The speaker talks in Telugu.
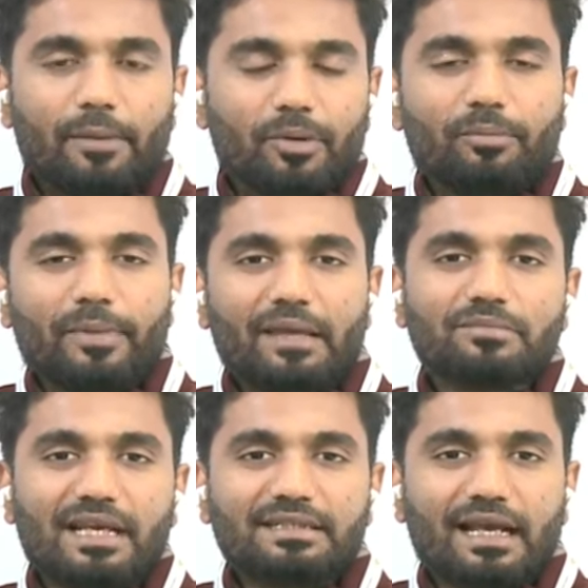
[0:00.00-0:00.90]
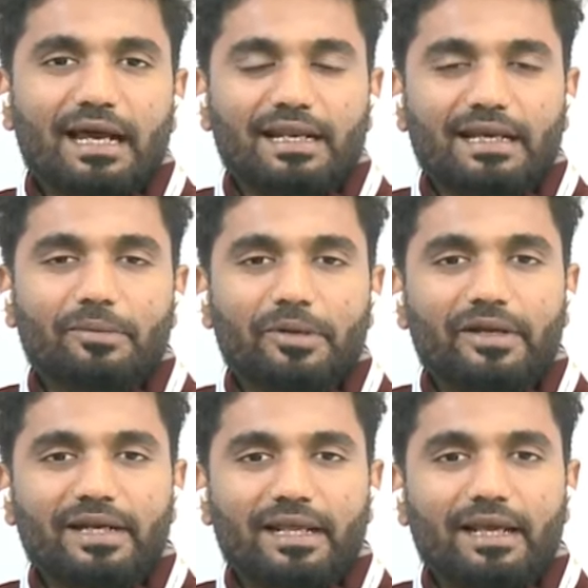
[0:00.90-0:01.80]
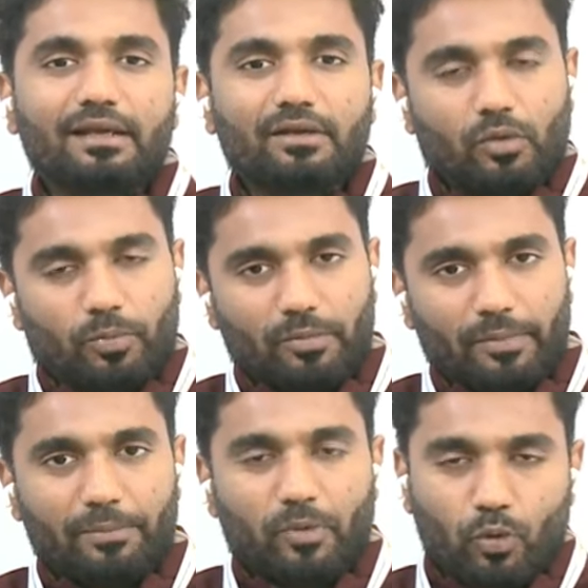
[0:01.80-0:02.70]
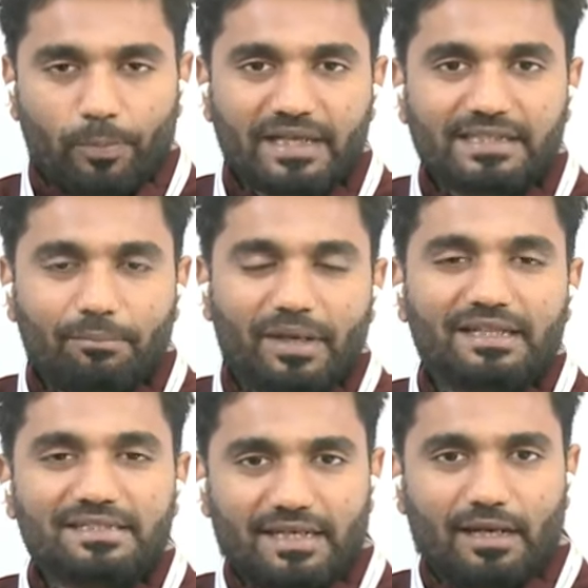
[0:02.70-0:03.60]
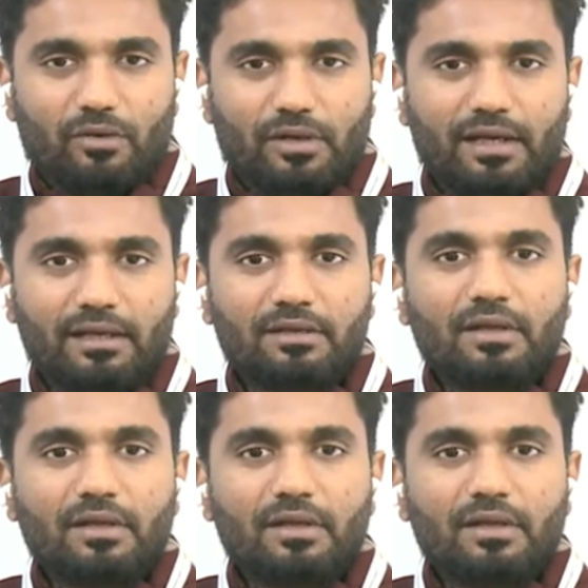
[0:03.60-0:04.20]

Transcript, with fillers: ఇప్పుడు మేము చేసే కార్యక్రమం ఏంటి ఇప్పుడు మేము రూపాయి సంపాదించినా కూడా